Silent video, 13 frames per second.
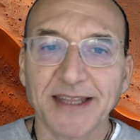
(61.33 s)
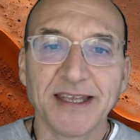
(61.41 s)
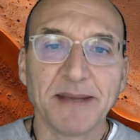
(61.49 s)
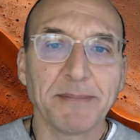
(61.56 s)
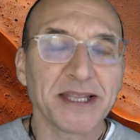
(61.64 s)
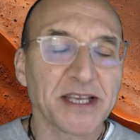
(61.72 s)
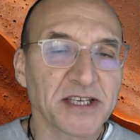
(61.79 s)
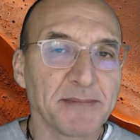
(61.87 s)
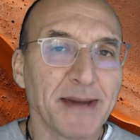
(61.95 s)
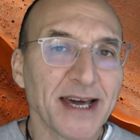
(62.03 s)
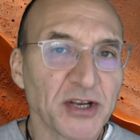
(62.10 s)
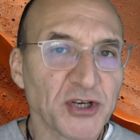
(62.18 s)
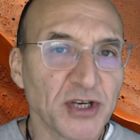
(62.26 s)
di
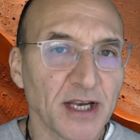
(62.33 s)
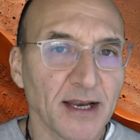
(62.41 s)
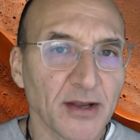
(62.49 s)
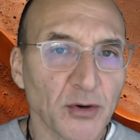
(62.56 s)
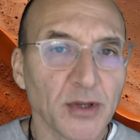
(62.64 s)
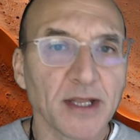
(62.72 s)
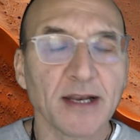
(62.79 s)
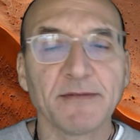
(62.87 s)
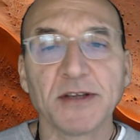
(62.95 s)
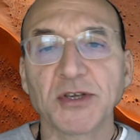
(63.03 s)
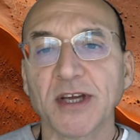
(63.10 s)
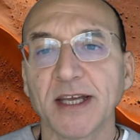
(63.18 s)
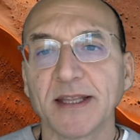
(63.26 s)
immedesimarci nell'eroe della
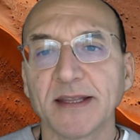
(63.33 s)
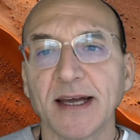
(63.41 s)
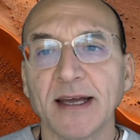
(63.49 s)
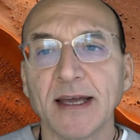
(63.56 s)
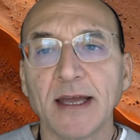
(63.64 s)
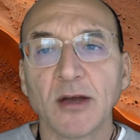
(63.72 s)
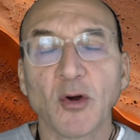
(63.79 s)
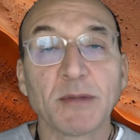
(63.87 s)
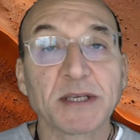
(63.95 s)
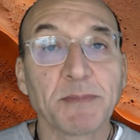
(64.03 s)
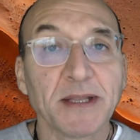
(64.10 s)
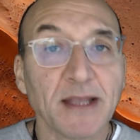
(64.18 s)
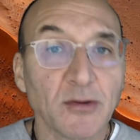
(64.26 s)
vicenda, come
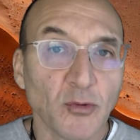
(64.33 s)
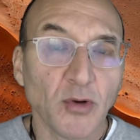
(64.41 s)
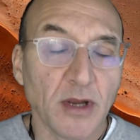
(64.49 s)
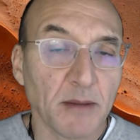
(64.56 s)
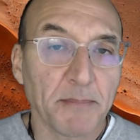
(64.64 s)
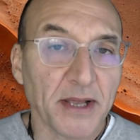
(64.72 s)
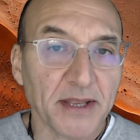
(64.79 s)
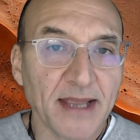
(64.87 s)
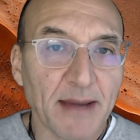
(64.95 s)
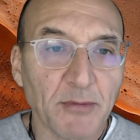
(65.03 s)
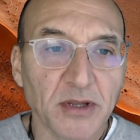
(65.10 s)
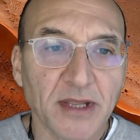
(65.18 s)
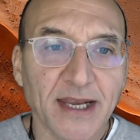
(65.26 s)
spettatori
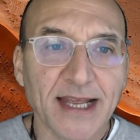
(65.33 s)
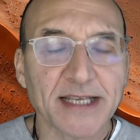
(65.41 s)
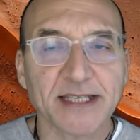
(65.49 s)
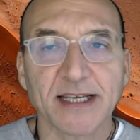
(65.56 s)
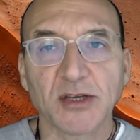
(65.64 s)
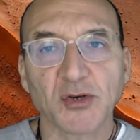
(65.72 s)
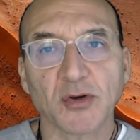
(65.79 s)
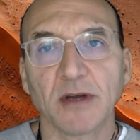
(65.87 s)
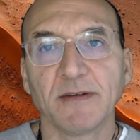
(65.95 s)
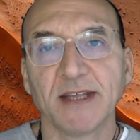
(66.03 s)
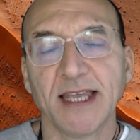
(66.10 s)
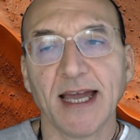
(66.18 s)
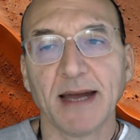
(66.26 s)
perdiamo interesse in ciò che
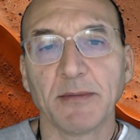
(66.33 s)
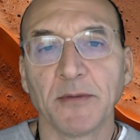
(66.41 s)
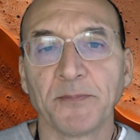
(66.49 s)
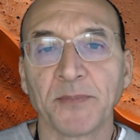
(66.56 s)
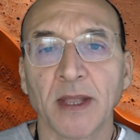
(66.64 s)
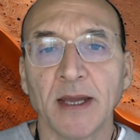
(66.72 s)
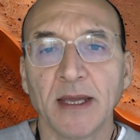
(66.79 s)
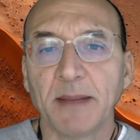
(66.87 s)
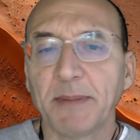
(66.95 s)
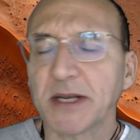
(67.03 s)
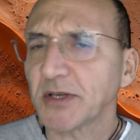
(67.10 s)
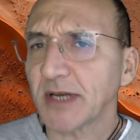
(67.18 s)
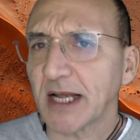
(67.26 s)
vediamo. I
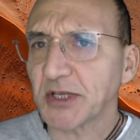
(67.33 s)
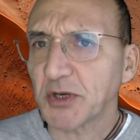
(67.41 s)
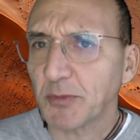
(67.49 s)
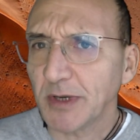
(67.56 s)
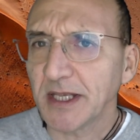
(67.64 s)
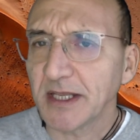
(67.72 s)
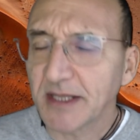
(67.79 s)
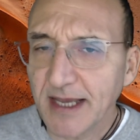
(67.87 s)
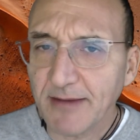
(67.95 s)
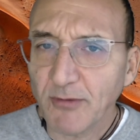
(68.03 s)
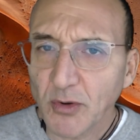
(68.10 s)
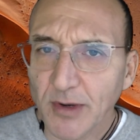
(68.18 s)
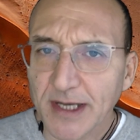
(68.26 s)
personaggi quindi
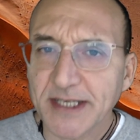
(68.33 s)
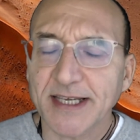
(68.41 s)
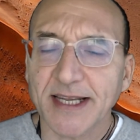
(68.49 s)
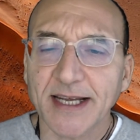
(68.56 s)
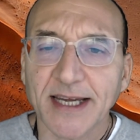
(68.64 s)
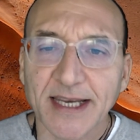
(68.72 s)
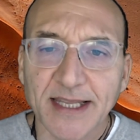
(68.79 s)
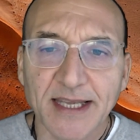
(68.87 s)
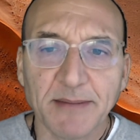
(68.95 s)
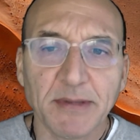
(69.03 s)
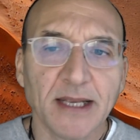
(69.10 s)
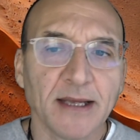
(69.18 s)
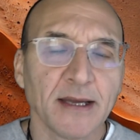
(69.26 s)
devono essere
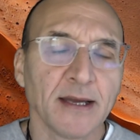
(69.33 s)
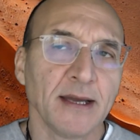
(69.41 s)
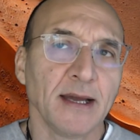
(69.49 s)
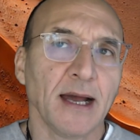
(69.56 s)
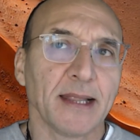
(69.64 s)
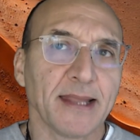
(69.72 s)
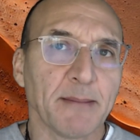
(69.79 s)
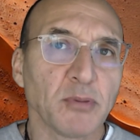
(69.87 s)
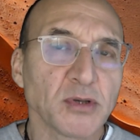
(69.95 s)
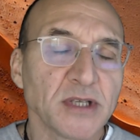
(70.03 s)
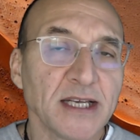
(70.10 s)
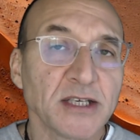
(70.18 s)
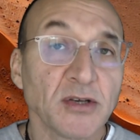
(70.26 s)
credibili, al tempo
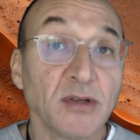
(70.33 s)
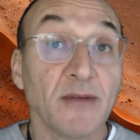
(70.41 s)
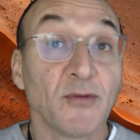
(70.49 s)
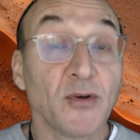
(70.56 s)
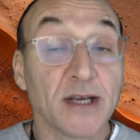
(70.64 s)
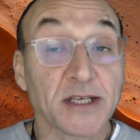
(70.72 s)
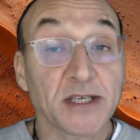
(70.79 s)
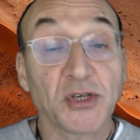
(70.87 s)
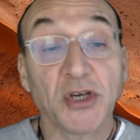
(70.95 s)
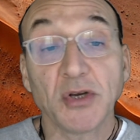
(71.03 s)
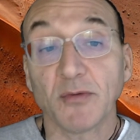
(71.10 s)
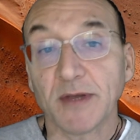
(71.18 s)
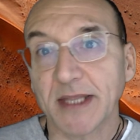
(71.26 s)
stesso devono
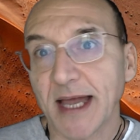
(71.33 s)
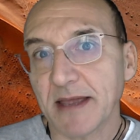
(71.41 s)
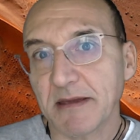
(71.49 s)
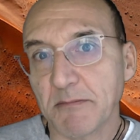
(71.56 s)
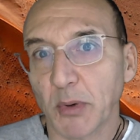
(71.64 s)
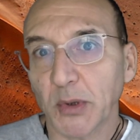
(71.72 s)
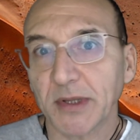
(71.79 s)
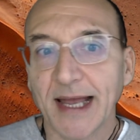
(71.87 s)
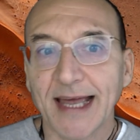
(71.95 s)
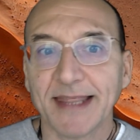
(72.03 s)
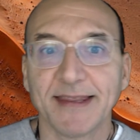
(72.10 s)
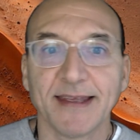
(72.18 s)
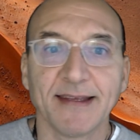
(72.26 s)
esserci novità
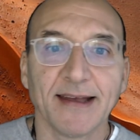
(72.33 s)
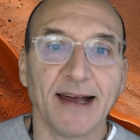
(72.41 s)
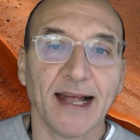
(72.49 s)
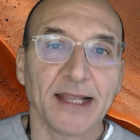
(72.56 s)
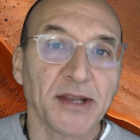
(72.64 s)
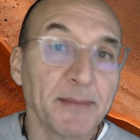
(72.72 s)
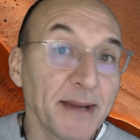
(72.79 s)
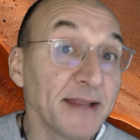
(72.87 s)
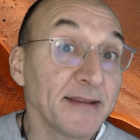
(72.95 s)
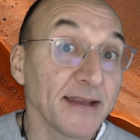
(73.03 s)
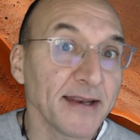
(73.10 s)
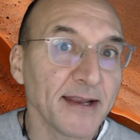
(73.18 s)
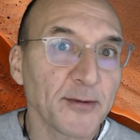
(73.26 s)
importanti,
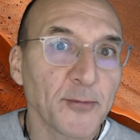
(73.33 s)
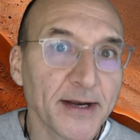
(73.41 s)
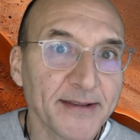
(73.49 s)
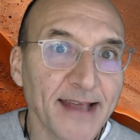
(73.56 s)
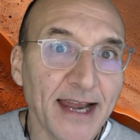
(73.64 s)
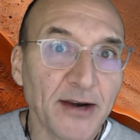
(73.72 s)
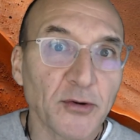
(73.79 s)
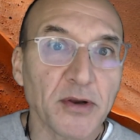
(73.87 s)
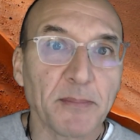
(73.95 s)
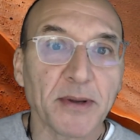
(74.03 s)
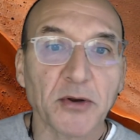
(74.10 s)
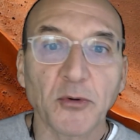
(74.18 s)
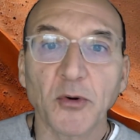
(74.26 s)
altrimenti nel guardarlo
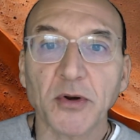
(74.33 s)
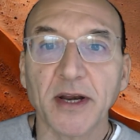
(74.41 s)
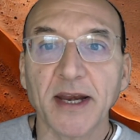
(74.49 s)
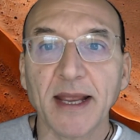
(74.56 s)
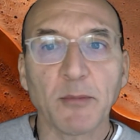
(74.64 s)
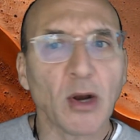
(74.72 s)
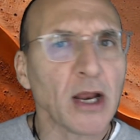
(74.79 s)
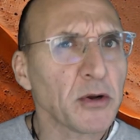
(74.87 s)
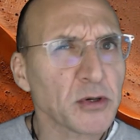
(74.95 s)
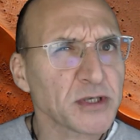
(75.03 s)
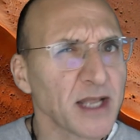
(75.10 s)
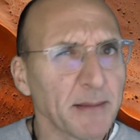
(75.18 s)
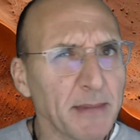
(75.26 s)
ripercorreremo la
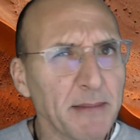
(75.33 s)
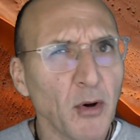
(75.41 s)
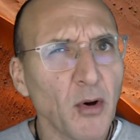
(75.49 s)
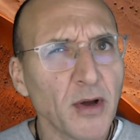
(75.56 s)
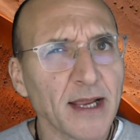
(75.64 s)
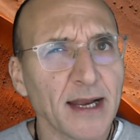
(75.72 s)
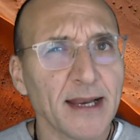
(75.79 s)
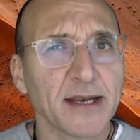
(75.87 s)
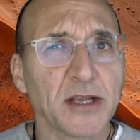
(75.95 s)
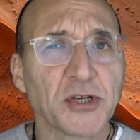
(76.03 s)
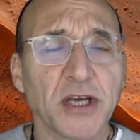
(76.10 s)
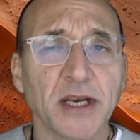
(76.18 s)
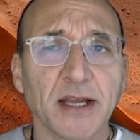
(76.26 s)
nostra memoria alla
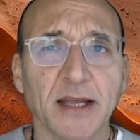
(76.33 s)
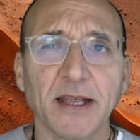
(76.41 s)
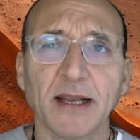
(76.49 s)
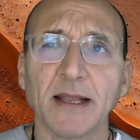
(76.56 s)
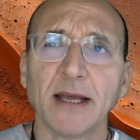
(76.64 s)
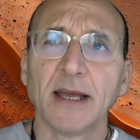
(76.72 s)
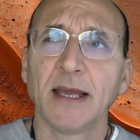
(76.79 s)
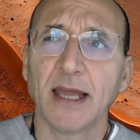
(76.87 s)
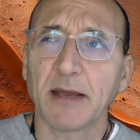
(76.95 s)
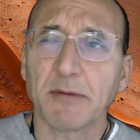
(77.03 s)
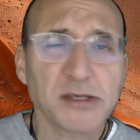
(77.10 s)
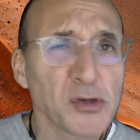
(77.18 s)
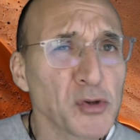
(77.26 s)
ricerca del e
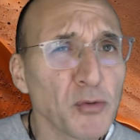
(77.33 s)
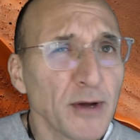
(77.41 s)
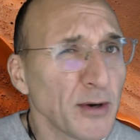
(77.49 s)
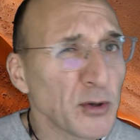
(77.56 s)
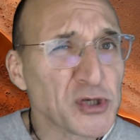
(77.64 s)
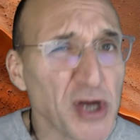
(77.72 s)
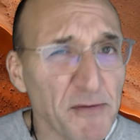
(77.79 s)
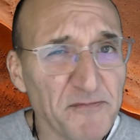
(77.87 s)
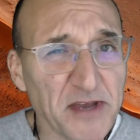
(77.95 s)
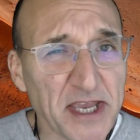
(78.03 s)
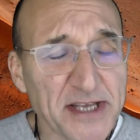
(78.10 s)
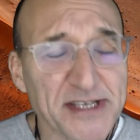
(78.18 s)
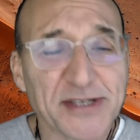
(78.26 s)
questo dove l'ho già
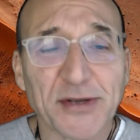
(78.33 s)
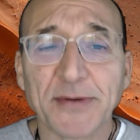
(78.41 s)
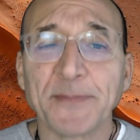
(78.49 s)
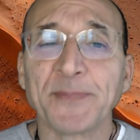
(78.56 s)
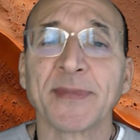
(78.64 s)
visto.